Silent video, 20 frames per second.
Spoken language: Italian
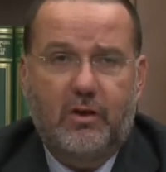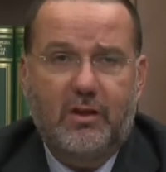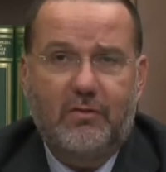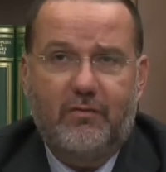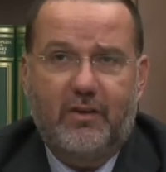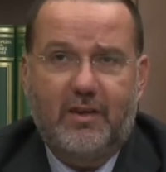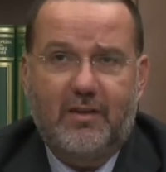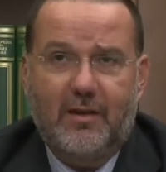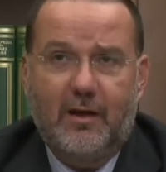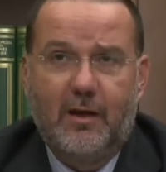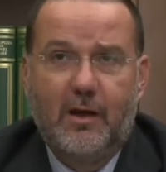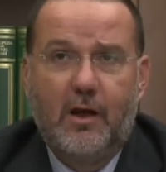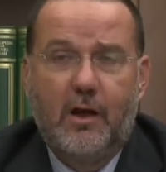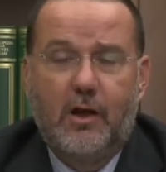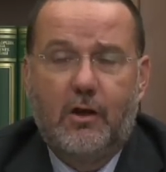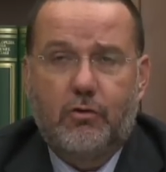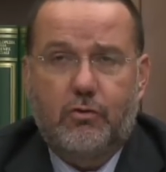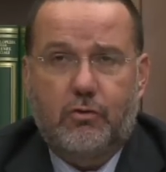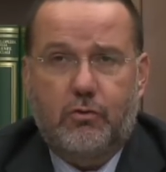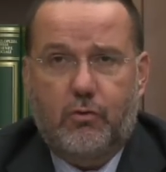che invece
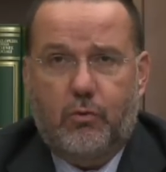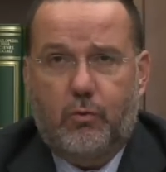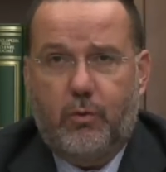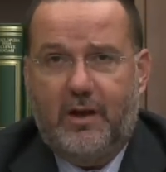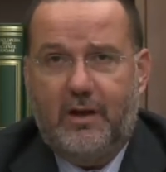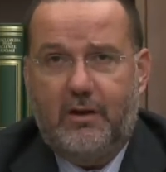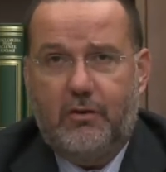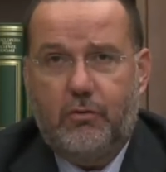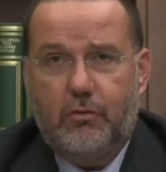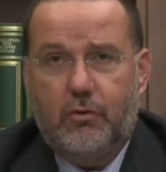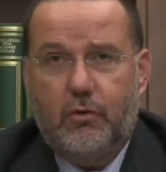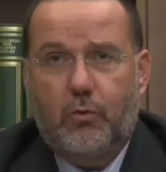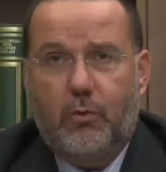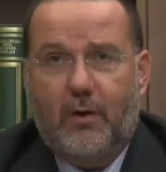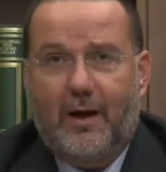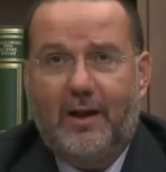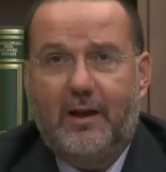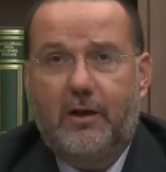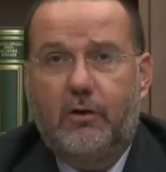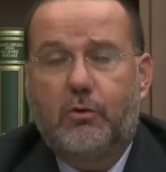sono quelli sui
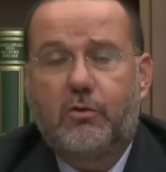quali